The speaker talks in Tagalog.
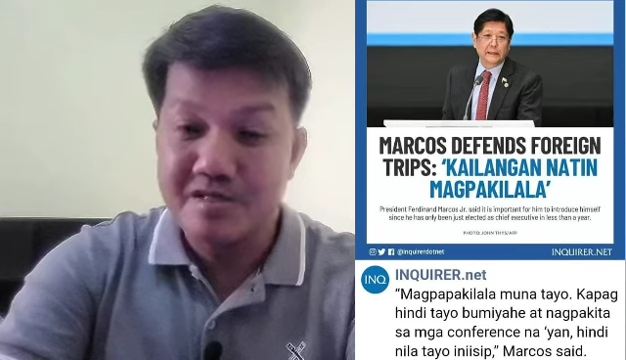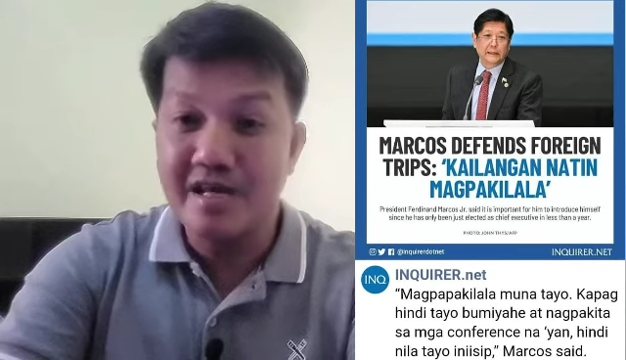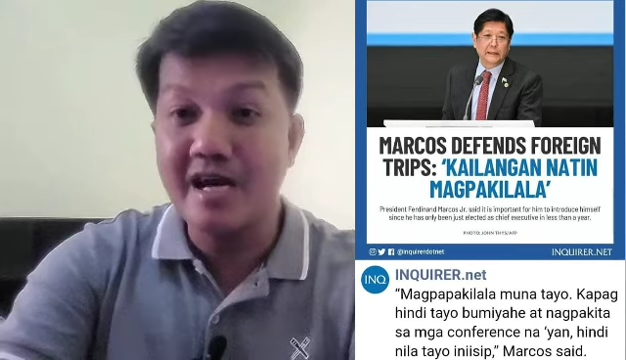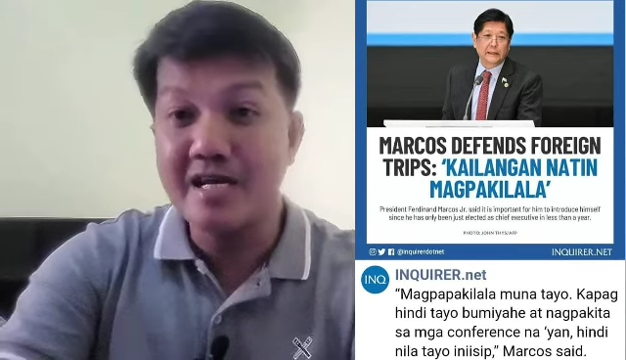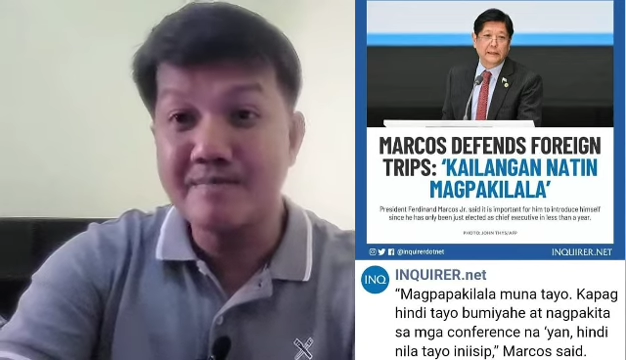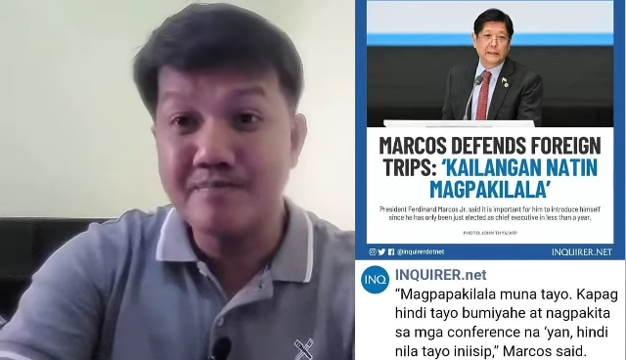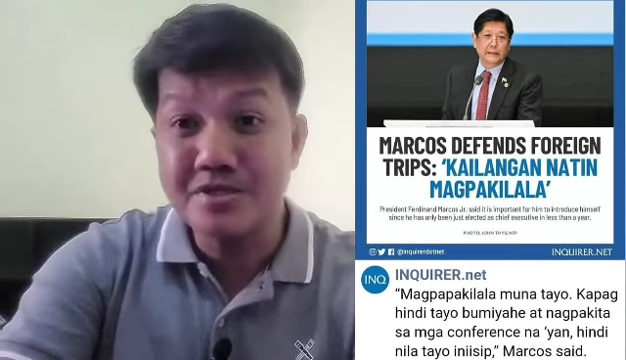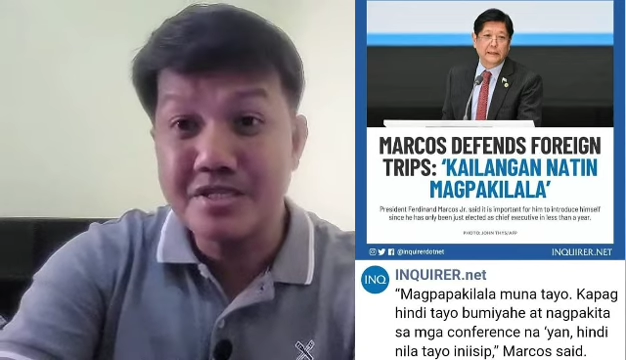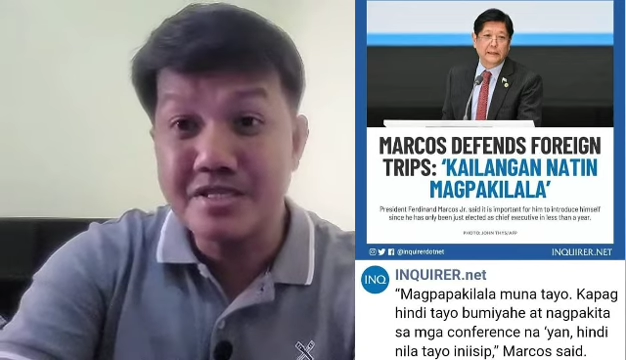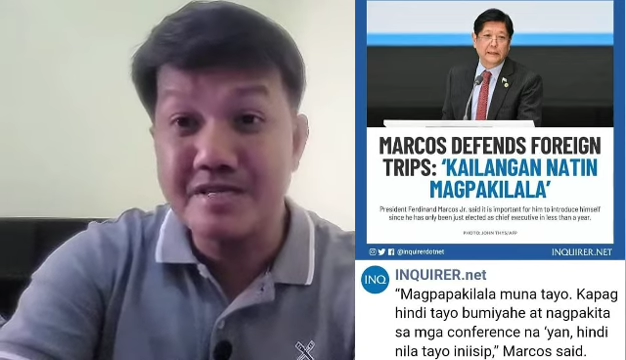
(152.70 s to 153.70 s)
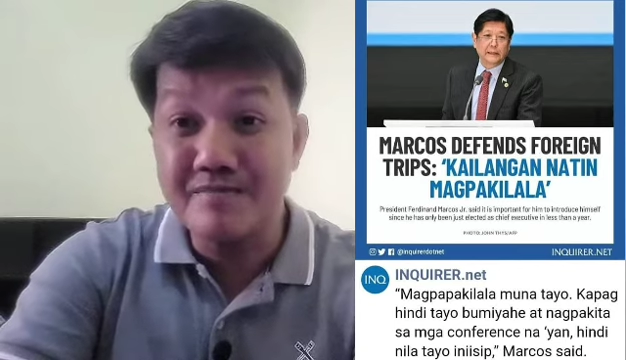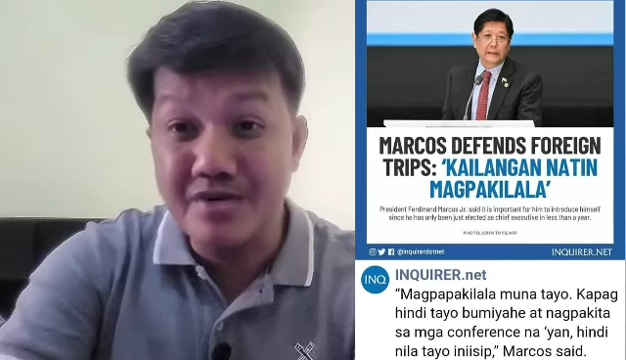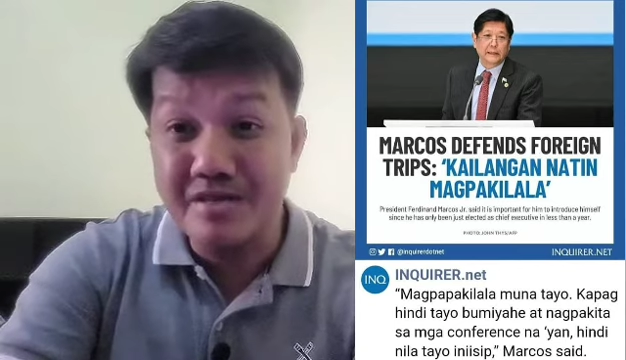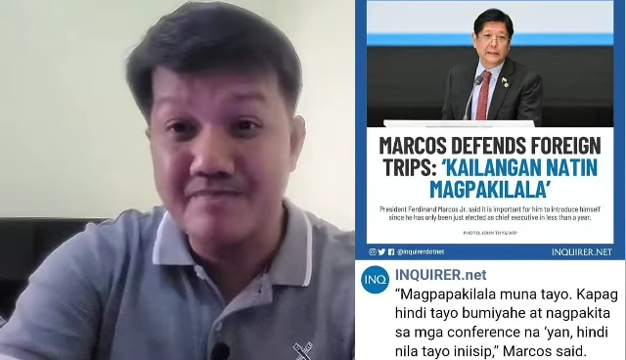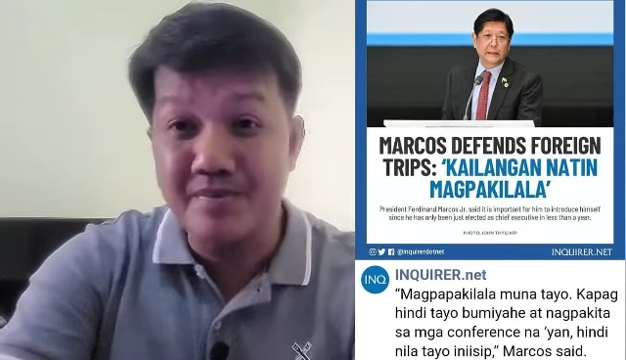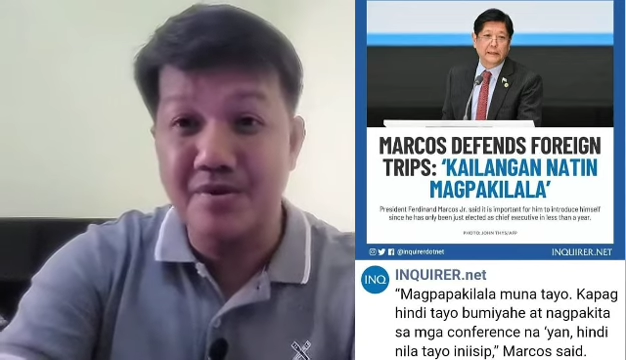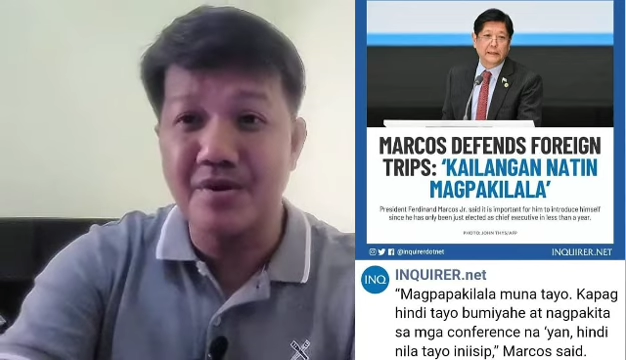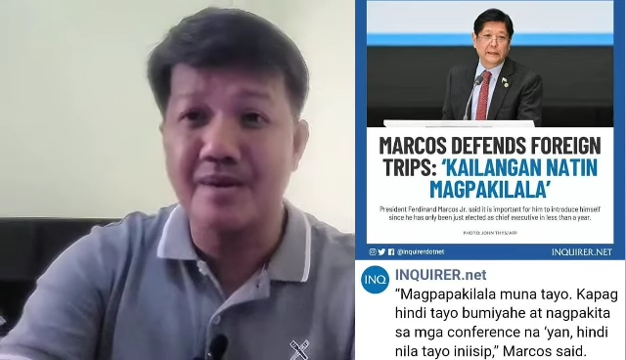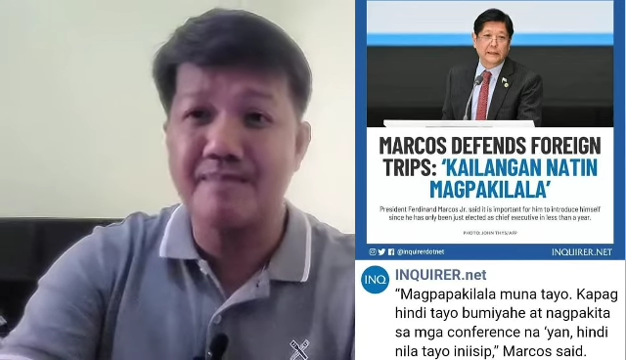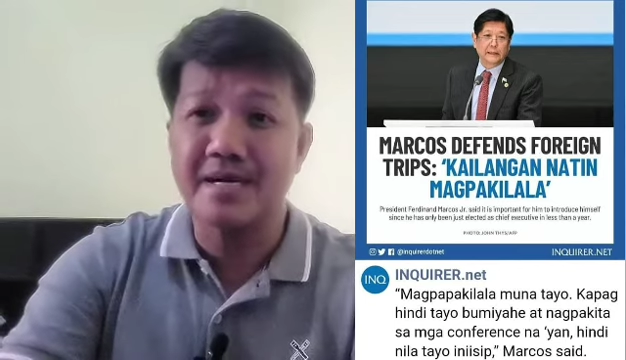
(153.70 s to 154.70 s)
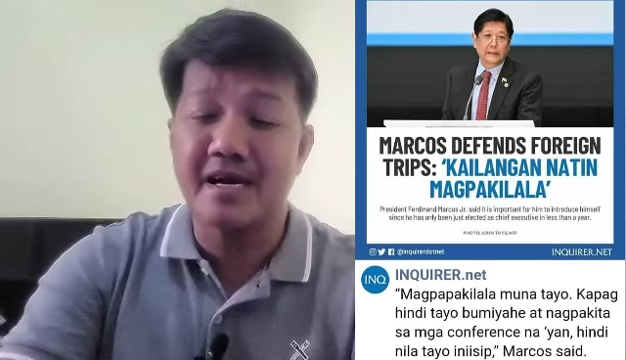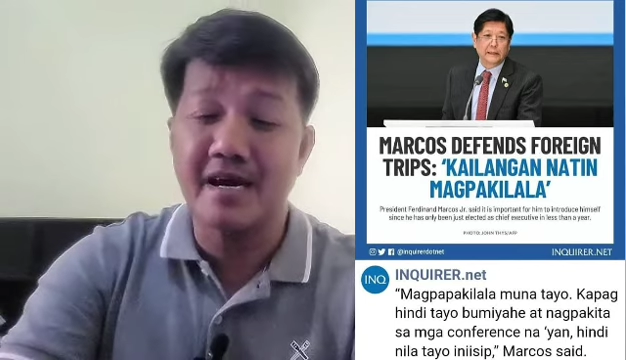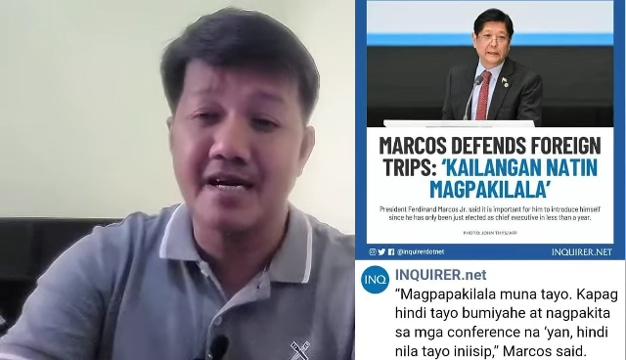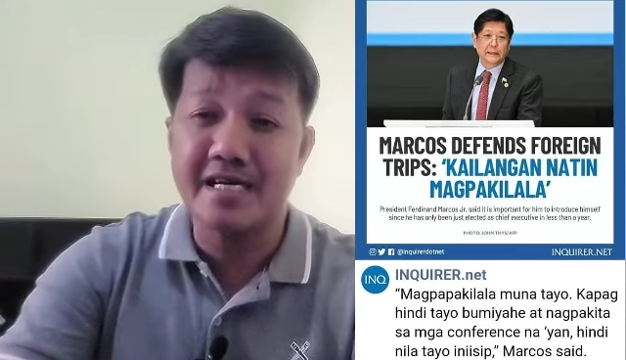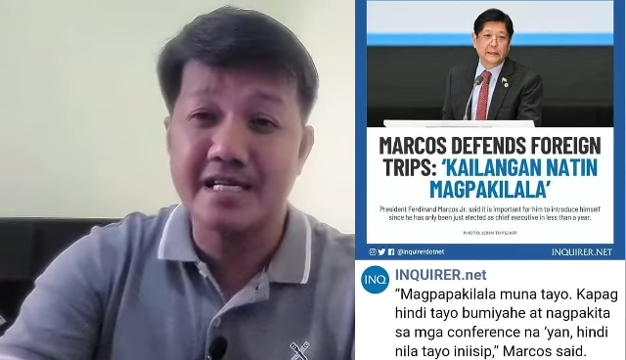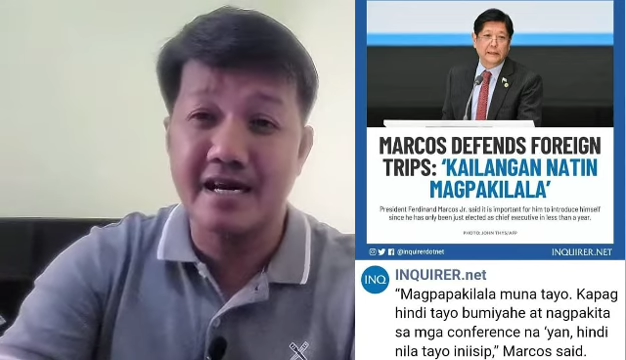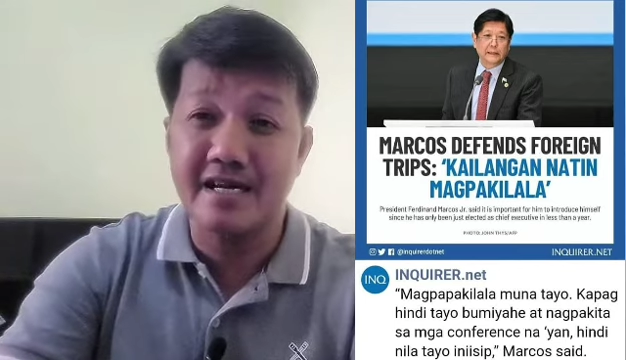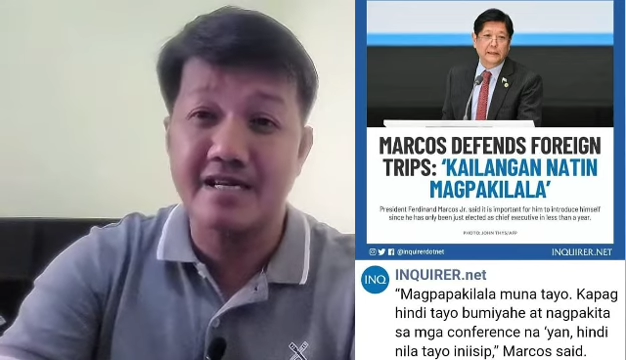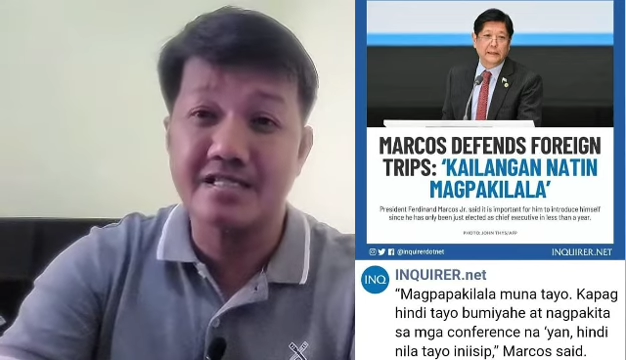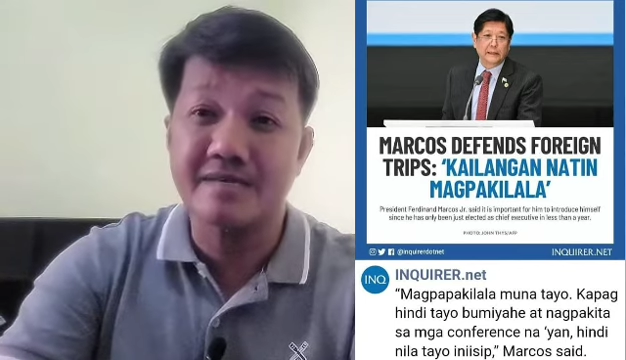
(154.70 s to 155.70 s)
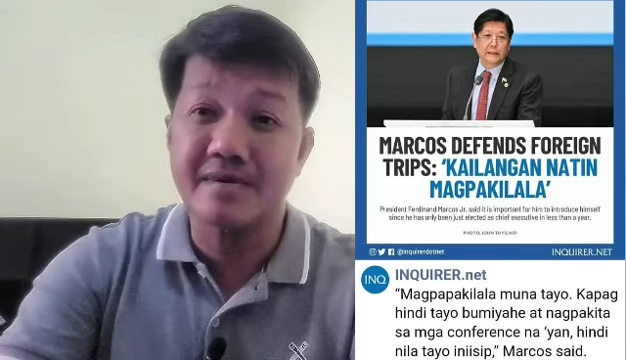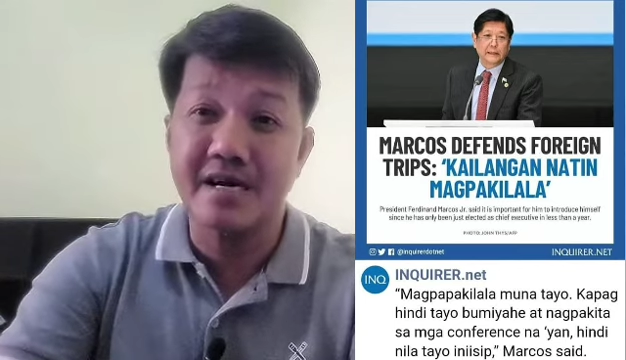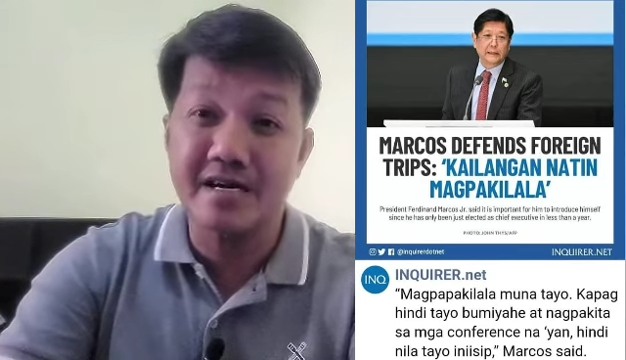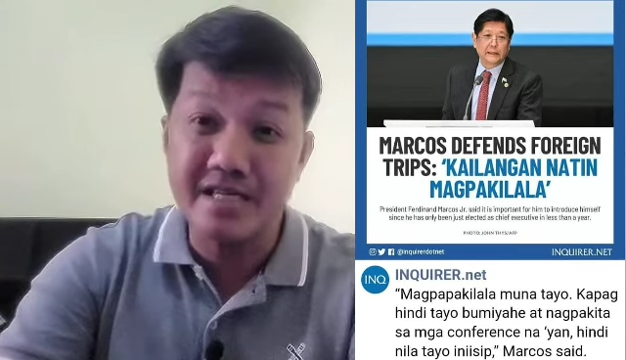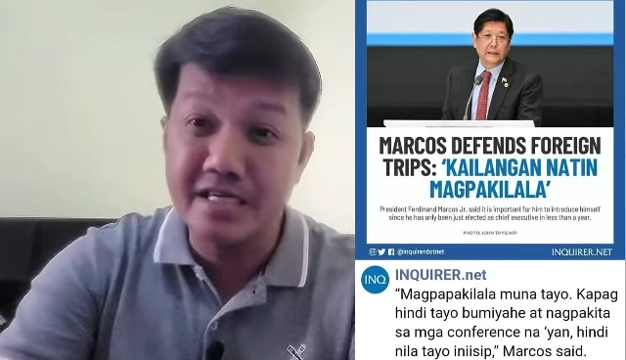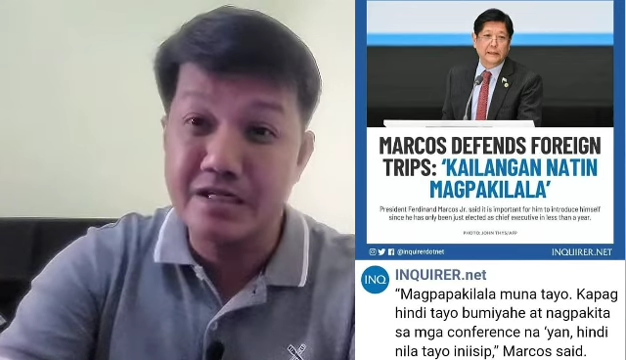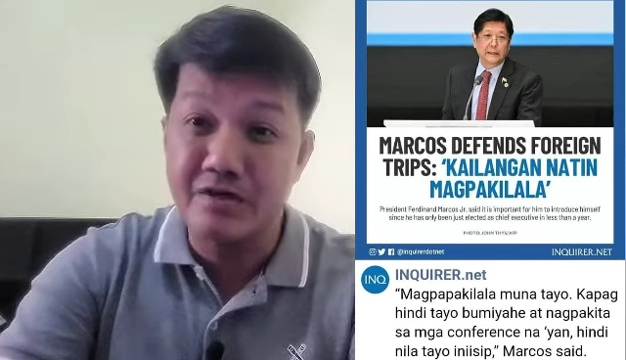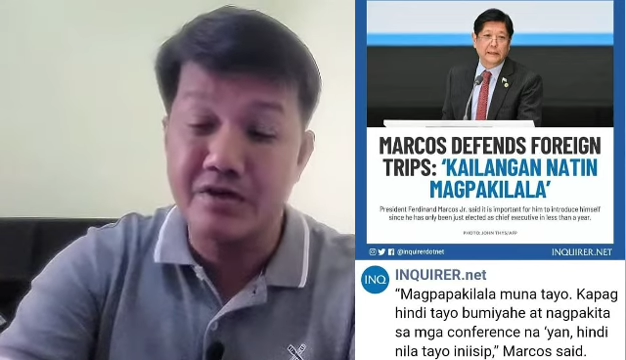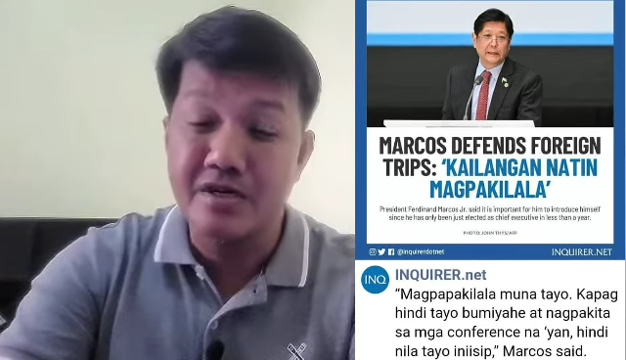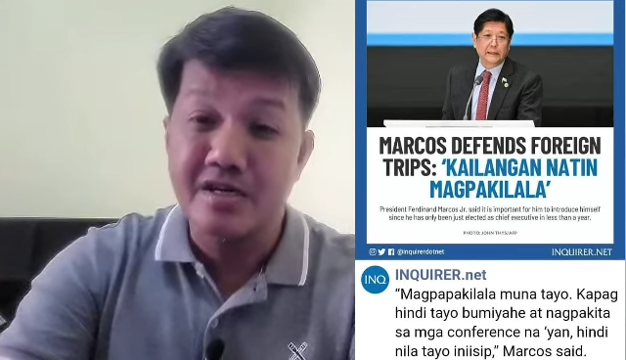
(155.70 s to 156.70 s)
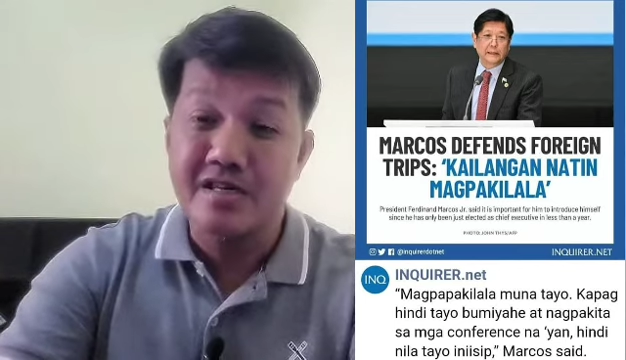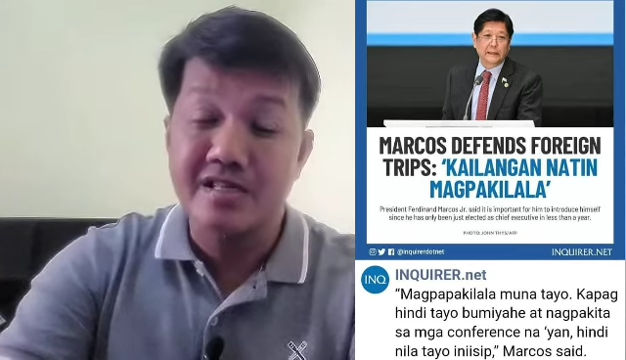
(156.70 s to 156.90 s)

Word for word: Dahil positibo rin po ang pagkakakilala sa mga Aquino